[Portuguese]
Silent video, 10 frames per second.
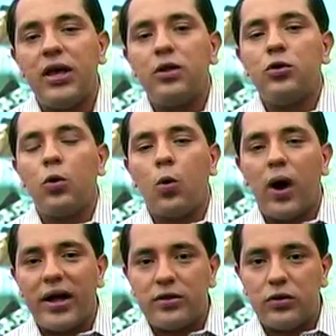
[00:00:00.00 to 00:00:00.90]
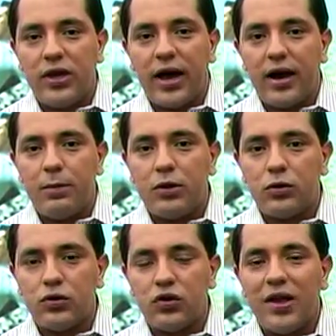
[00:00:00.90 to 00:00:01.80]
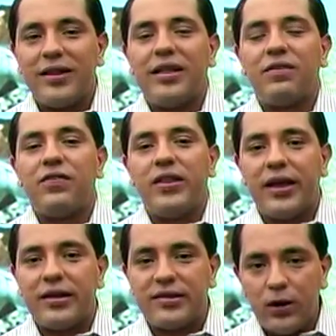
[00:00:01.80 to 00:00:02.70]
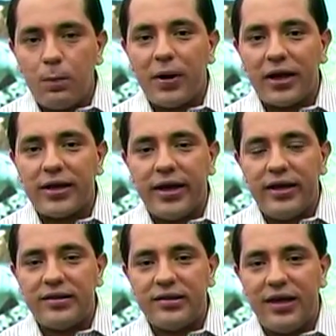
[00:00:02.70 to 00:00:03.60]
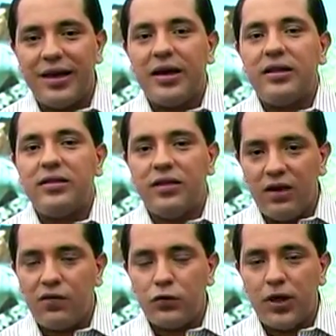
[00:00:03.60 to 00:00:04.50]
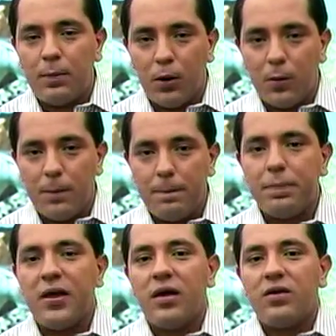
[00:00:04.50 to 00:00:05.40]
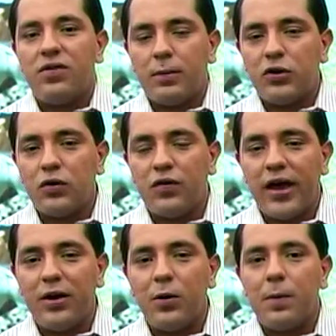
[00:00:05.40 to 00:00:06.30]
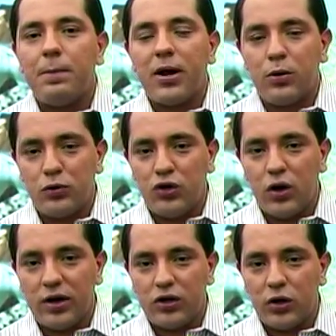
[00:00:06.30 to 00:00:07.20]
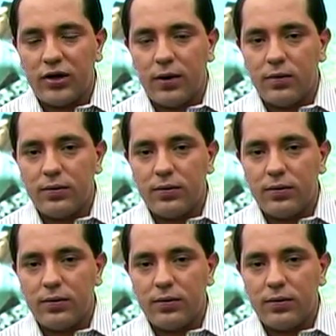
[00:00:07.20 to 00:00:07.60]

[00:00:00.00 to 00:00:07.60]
do quadro de árbitros da Federação Paranaense de Futebol. Fábio Silvério para o Altiora Jornal.